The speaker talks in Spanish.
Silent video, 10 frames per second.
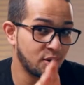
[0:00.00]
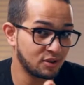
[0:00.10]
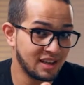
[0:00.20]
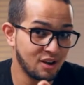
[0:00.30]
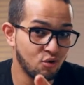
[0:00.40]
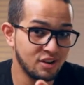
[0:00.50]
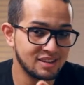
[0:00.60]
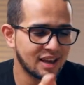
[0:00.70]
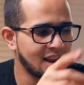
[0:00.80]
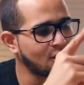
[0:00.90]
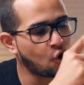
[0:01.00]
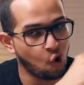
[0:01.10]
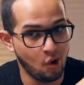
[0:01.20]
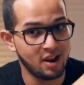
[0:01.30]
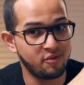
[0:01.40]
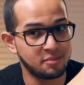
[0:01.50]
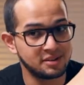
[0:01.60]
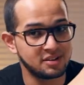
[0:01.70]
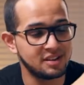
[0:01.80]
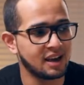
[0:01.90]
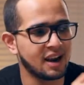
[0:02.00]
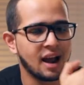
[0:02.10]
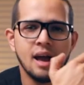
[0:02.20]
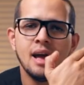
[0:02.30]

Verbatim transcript: pero tienes un Instagram, coloca la información en Instagram.